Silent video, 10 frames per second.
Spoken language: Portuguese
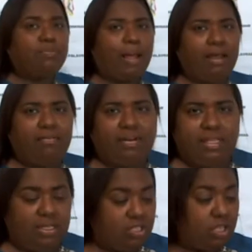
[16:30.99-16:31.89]

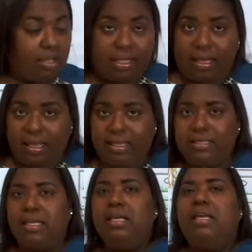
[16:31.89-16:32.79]
palavrinhas, só
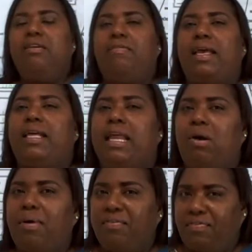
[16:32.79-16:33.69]
três, e vai
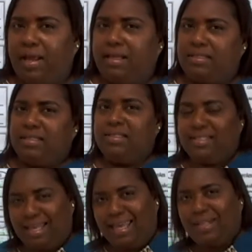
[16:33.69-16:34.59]
criar uma frase,
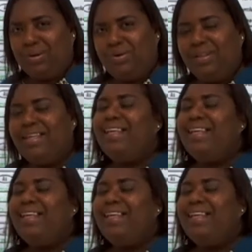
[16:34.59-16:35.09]
certo?